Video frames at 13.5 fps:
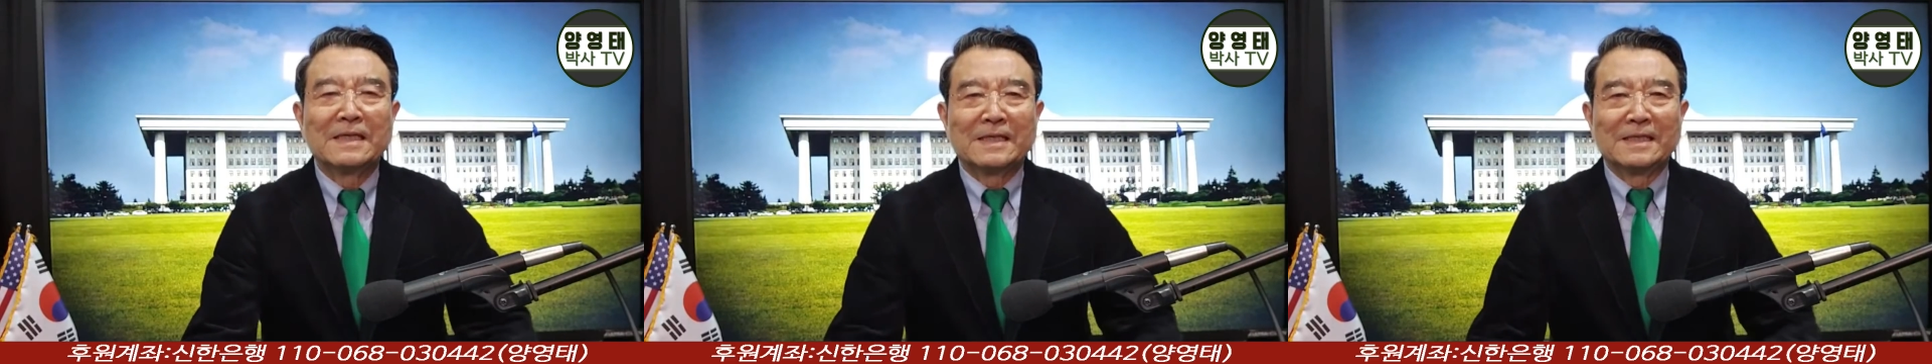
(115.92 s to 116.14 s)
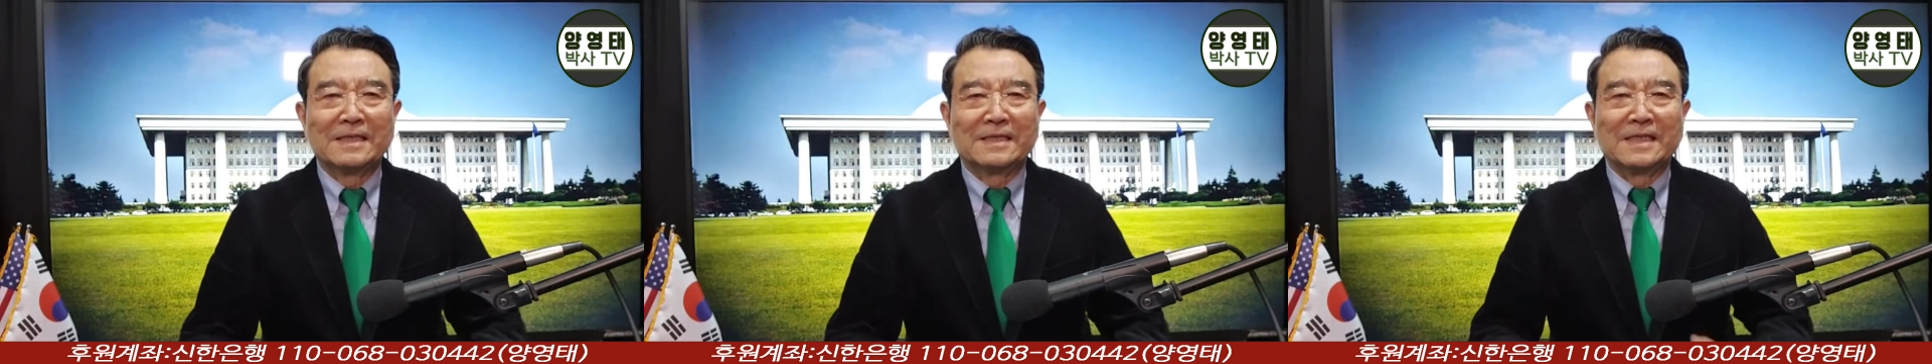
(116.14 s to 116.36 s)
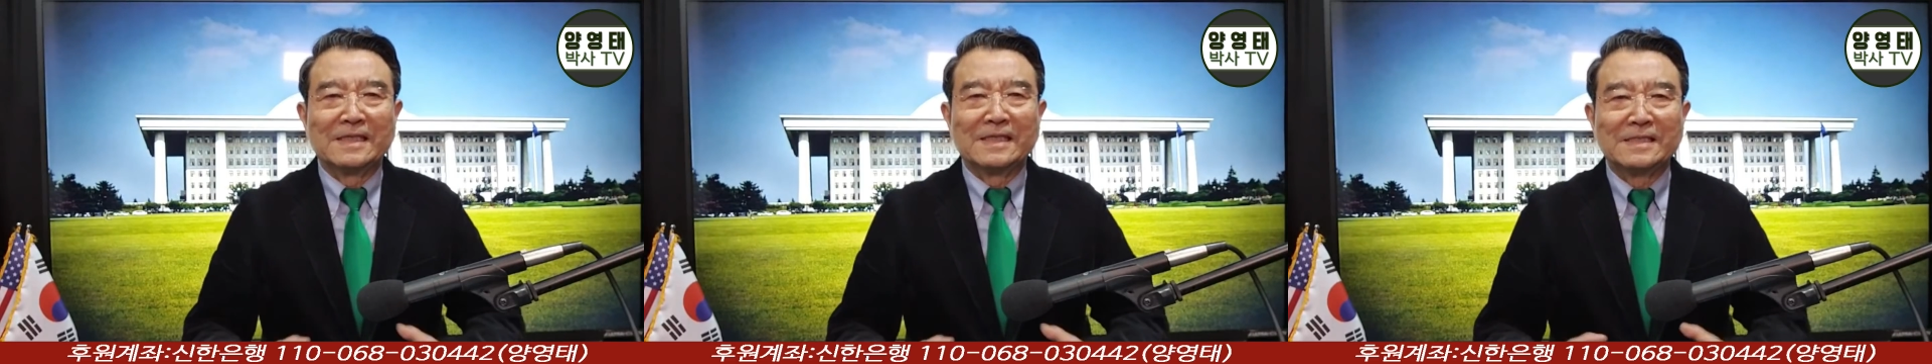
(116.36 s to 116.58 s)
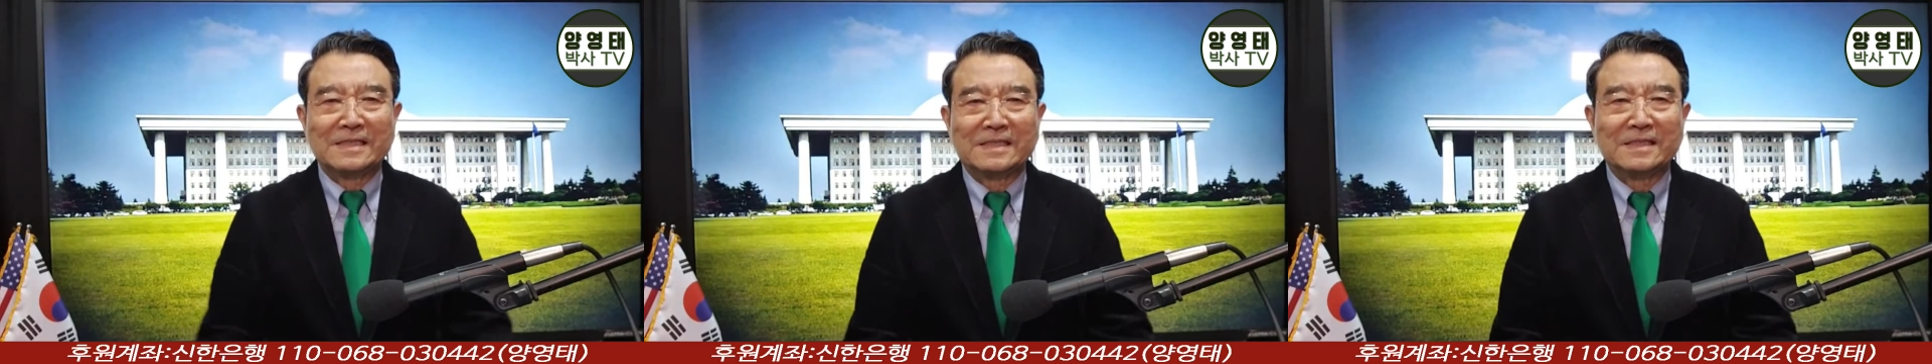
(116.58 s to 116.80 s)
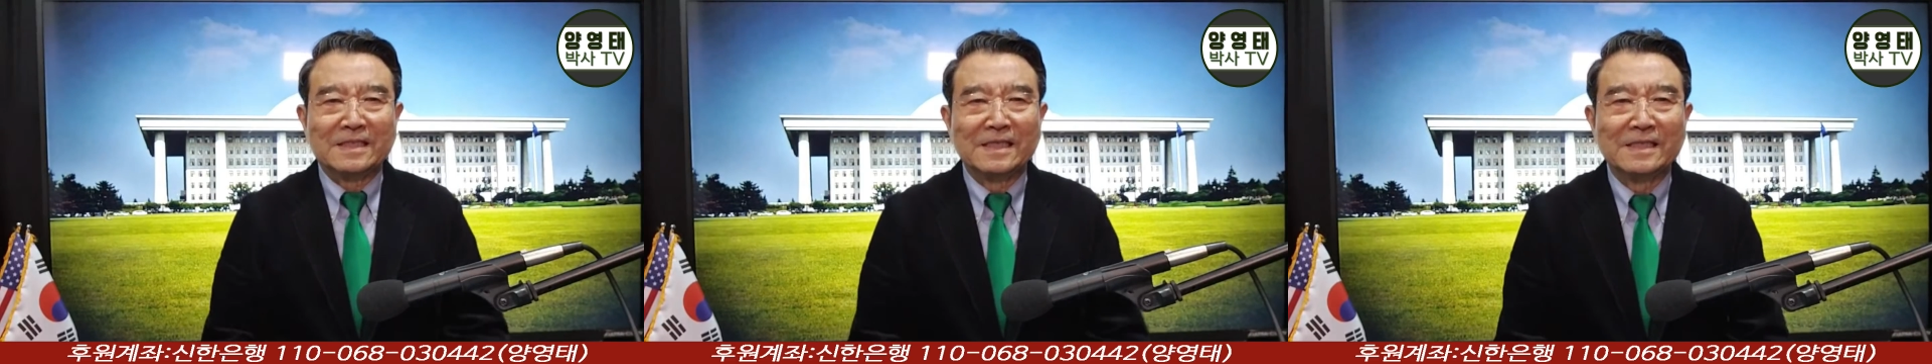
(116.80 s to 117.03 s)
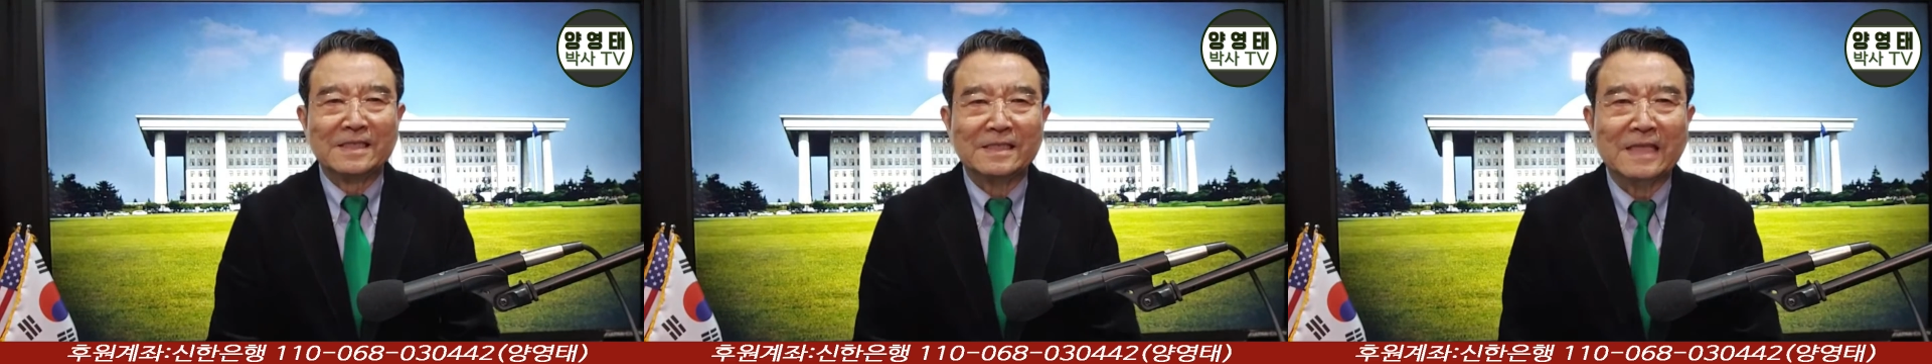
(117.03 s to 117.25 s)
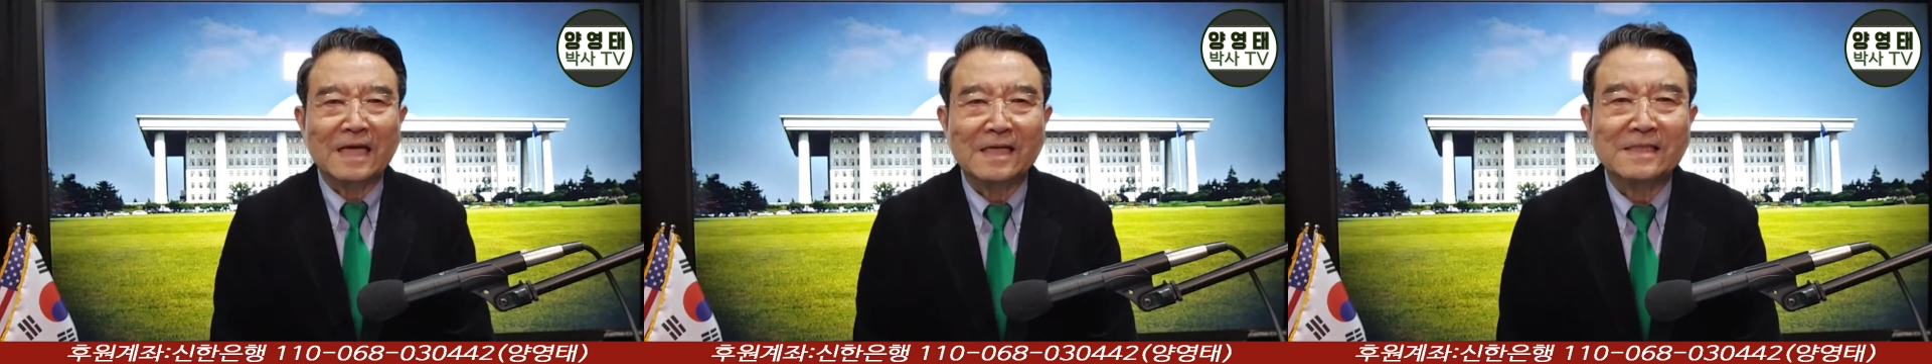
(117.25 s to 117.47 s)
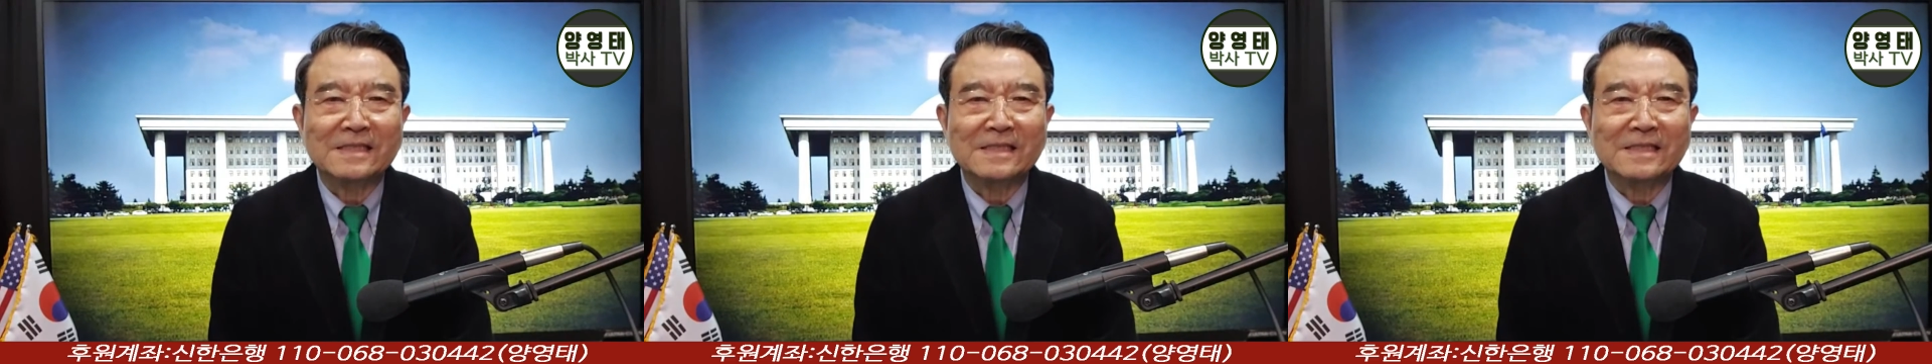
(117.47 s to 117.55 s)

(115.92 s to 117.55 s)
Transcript: 이 디지, 털